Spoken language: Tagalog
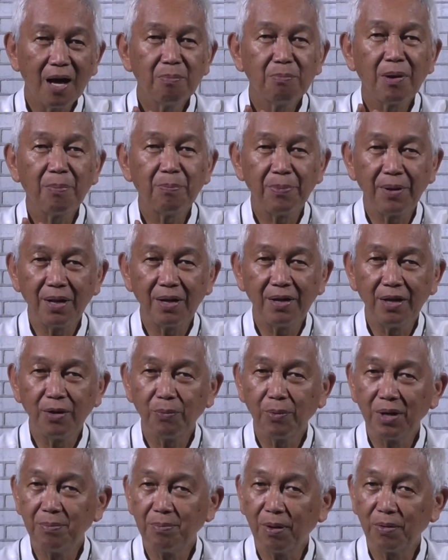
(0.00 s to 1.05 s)
ang papel ni
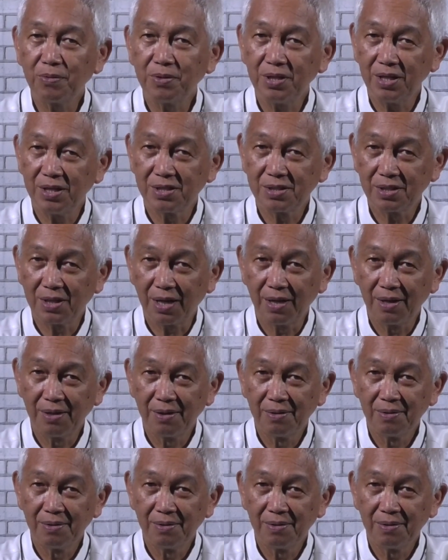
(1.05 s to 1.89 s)
Juan Bautista.